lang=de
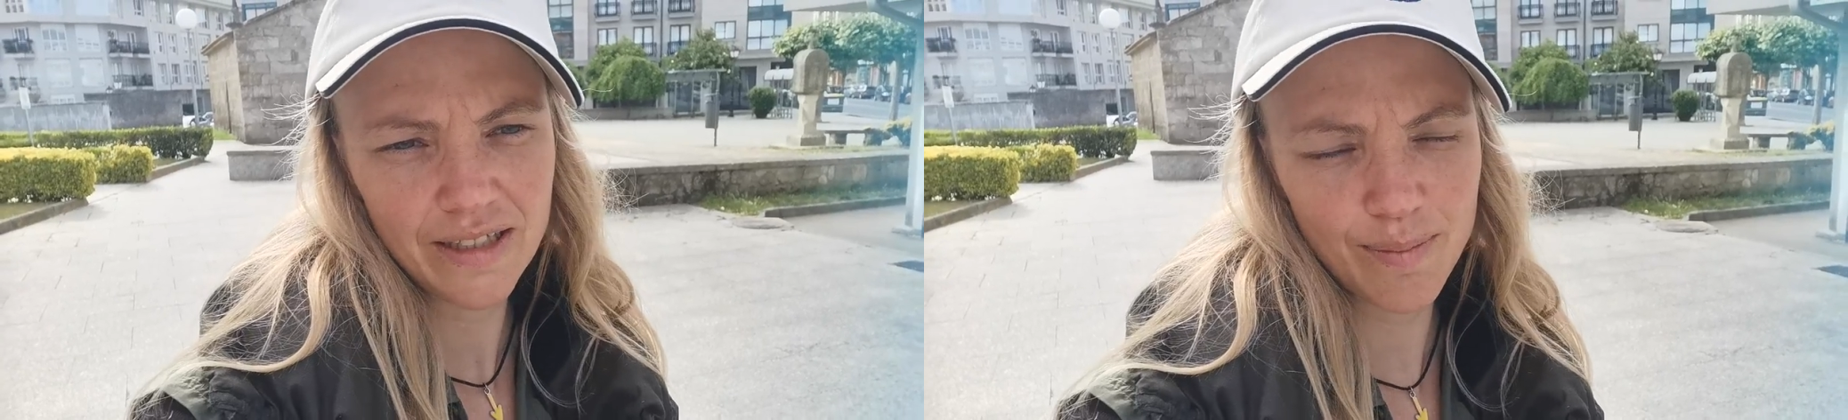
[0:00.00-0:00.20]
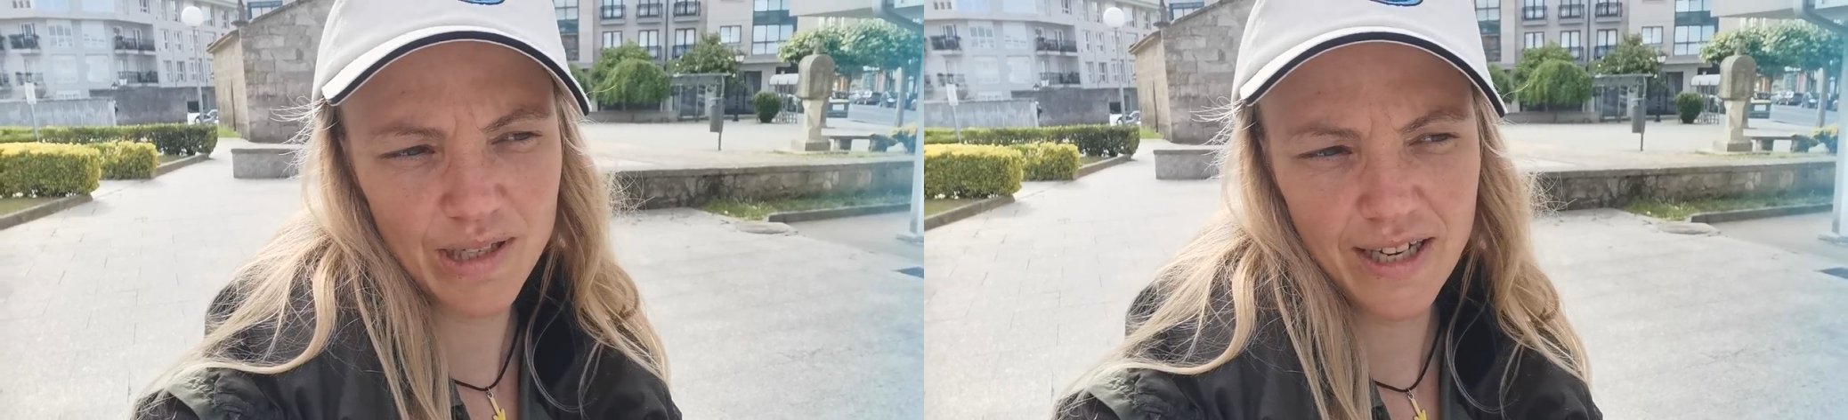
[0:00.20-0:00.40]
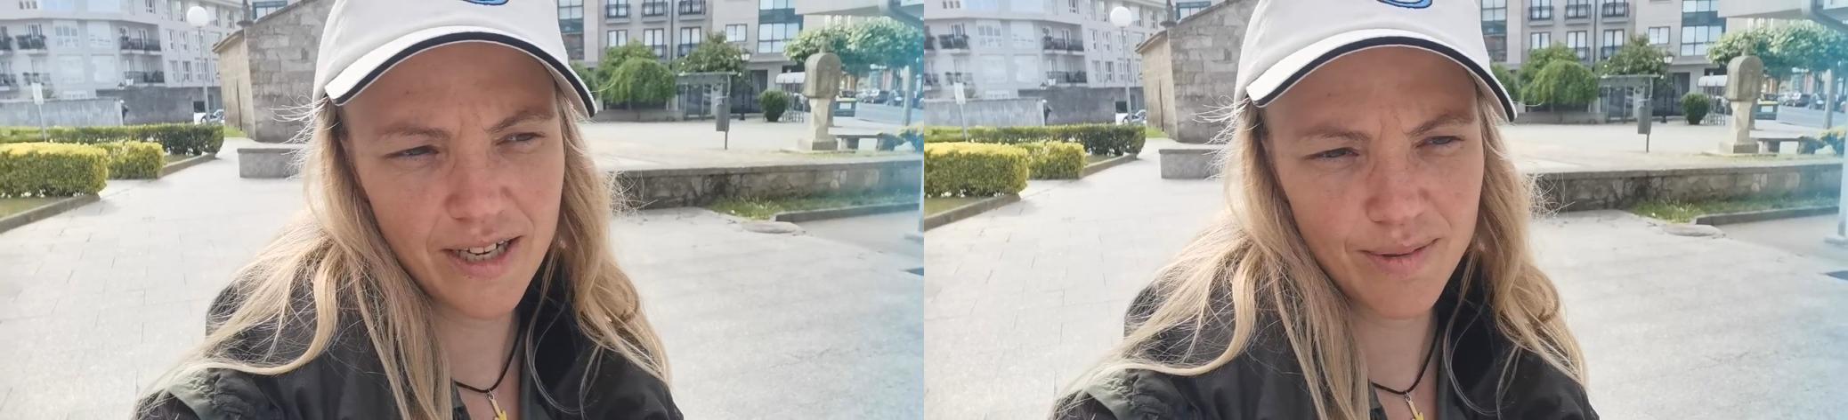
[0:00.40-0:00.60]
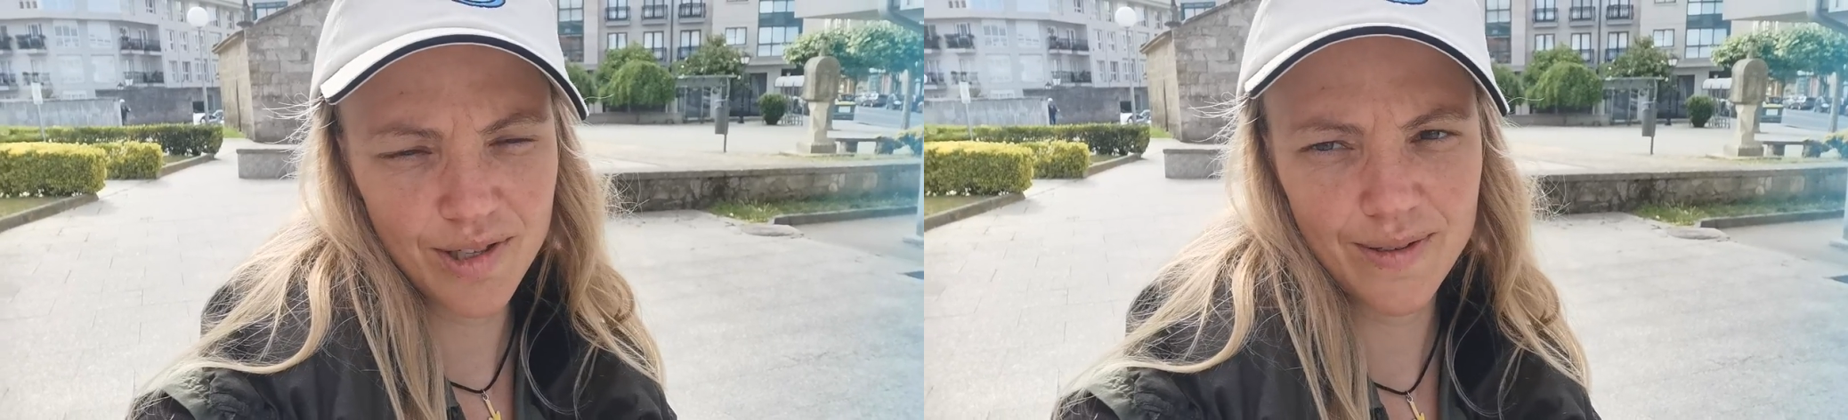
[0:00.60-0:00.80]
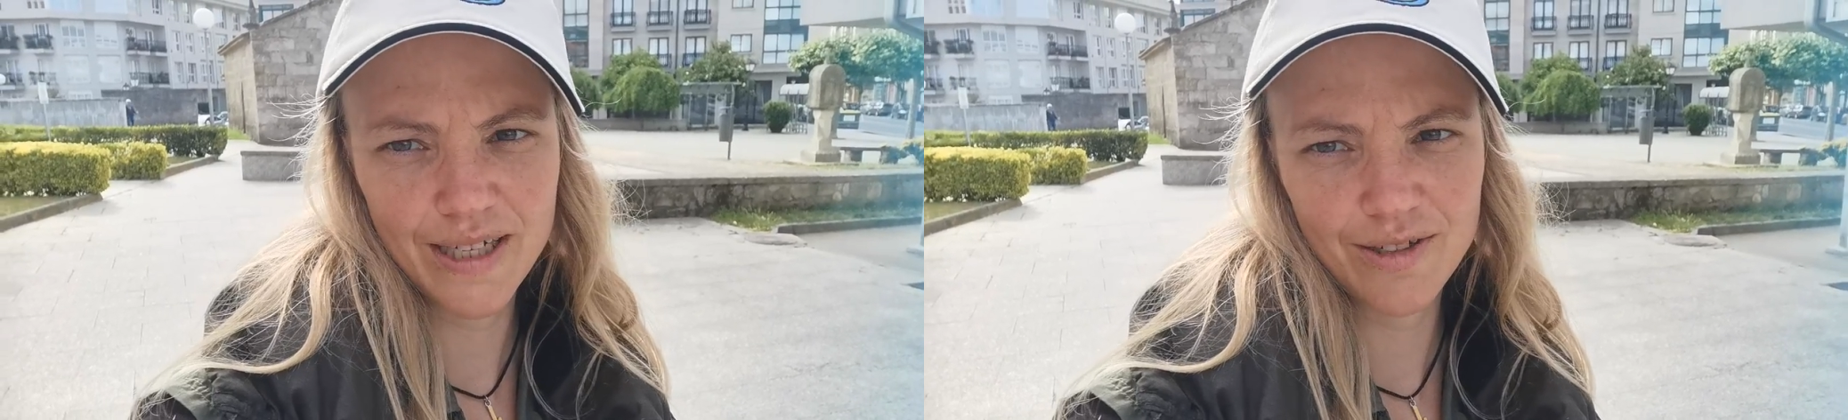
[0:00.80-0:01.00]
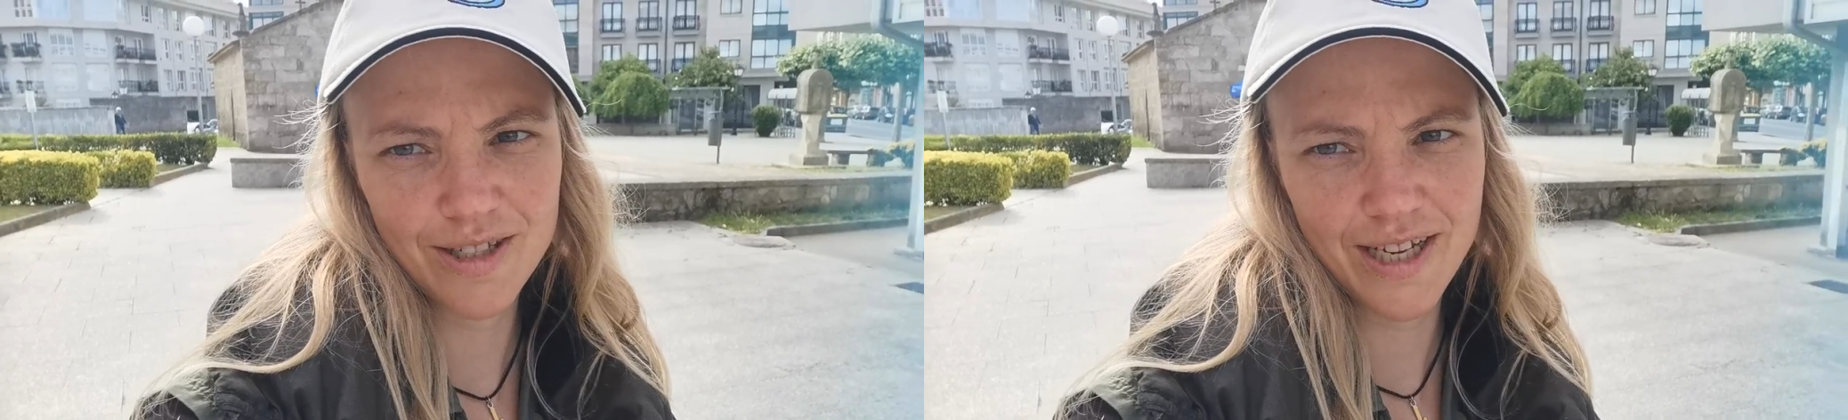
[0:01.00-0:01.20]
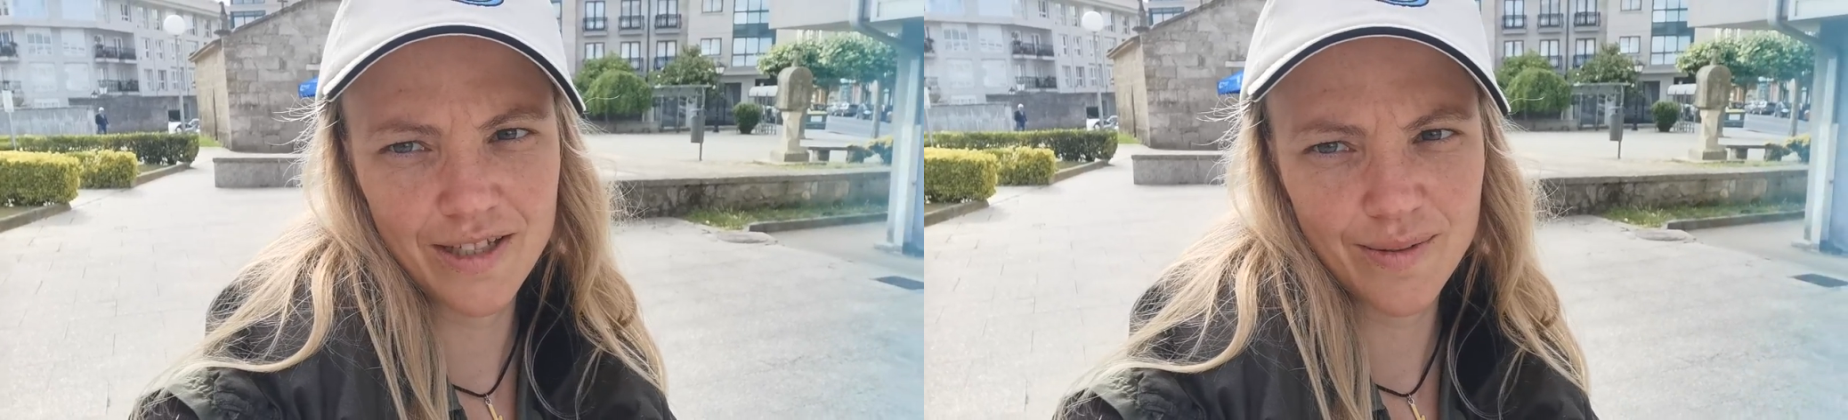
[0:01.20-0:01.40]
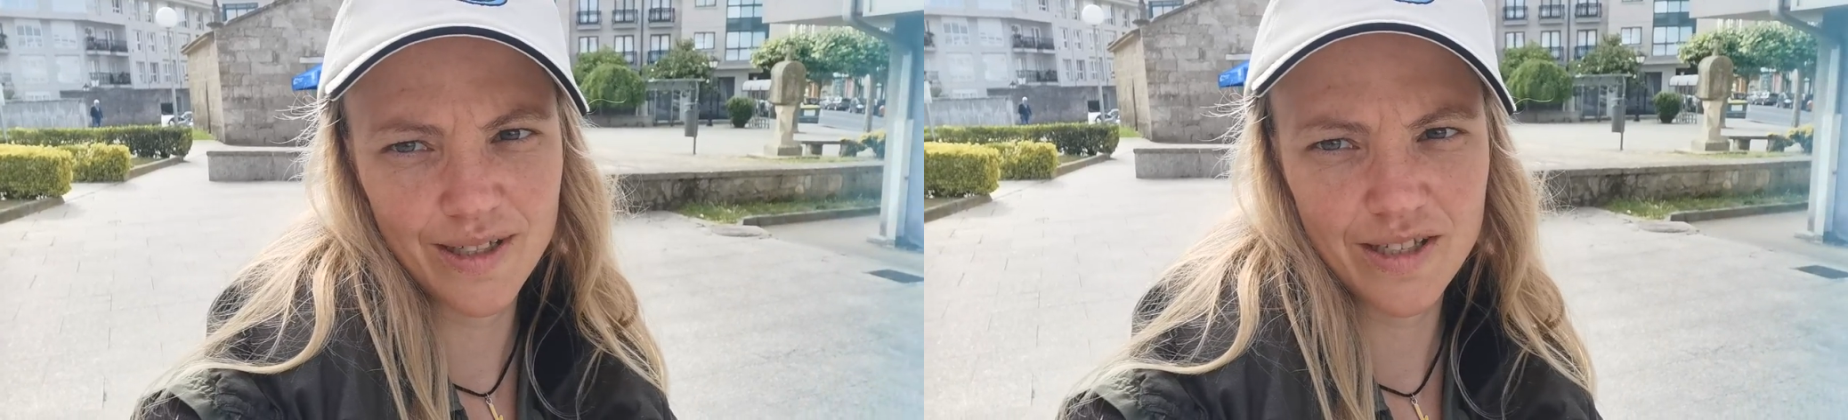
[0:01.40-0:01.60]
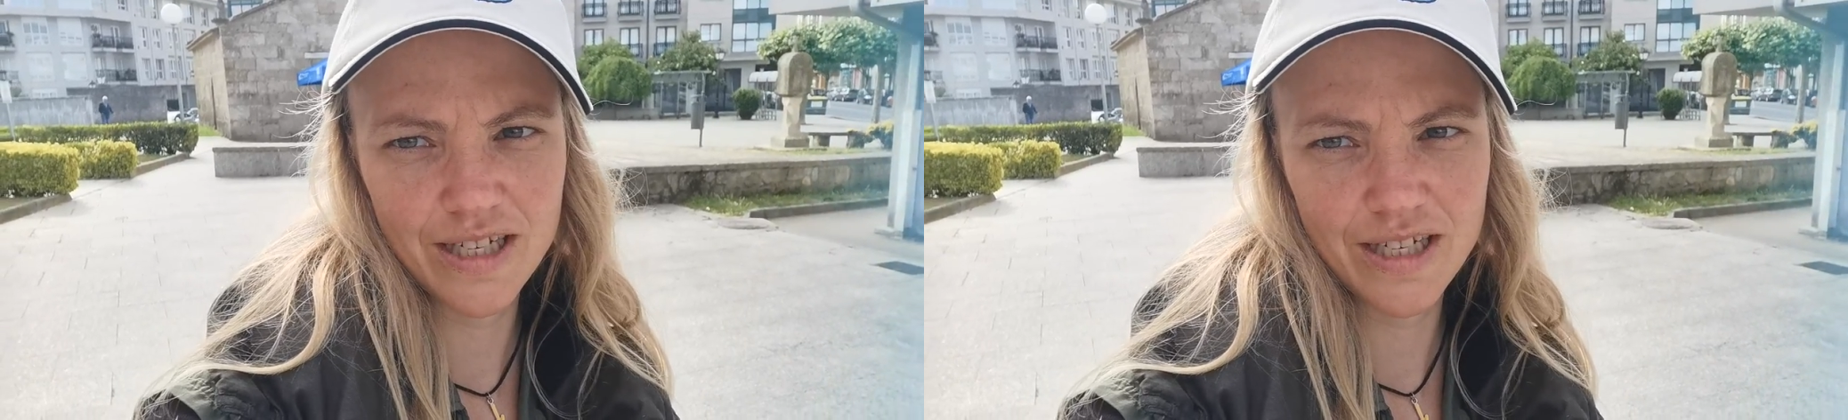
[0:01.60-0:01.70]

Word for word: gibt es leider bis 2021